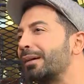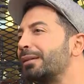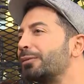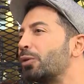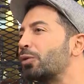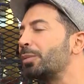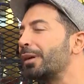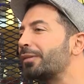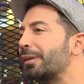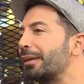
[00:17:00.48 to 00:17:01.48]
akıl da
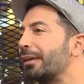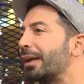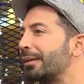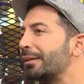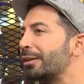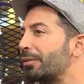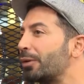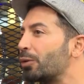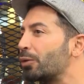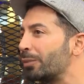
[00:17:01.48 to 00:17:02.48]
okumaz ve iyi anlayıcı ve
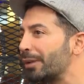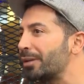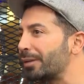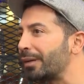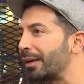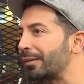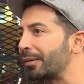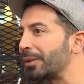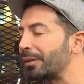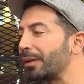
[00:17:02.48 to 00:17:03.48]
yorumlayıcıdır aynı
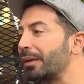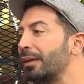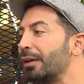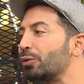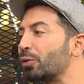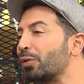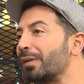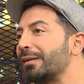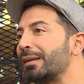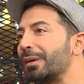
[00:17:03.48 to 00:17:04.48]
zamanda.
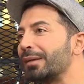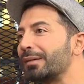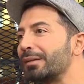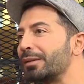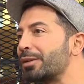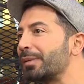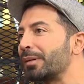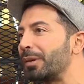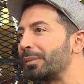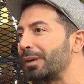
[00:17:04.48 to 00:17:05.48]
Dokunsal teması hiçbir
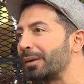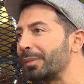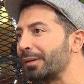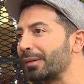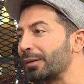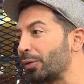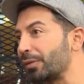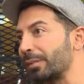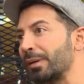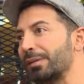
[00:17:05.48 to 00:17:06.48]
zaman bırakmazlar. Göz
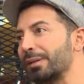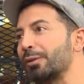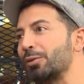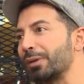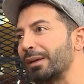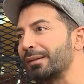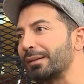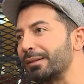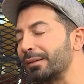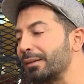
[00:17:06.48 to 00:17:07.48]
temasları da çok
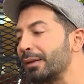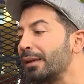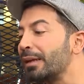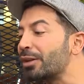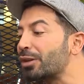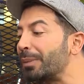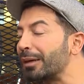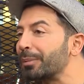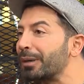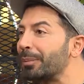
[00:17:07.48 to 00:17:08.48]
etkindir.
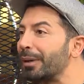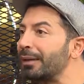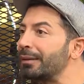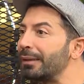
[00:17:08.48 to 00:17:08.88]
Şımartmaya meyilli